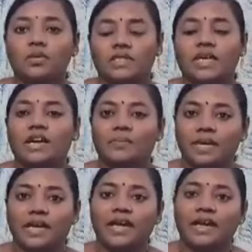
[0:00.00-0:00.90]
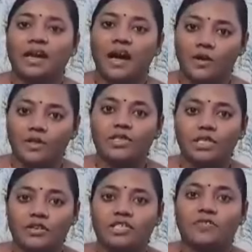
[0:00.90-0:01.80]
ఒకసారి మీరే
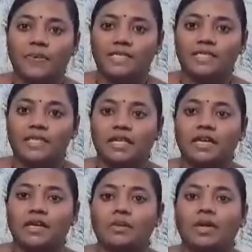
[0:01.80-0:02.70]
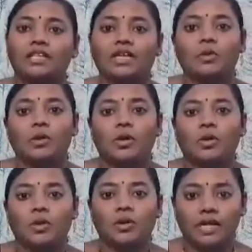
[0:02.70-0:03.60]
ఆలోచించుకోవాల్సిన పరిస్థితి గతంలో
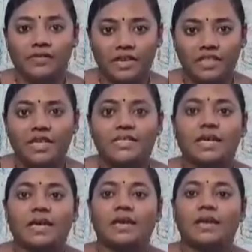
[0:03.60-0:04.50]
డోర్ డెలివరీ చేసి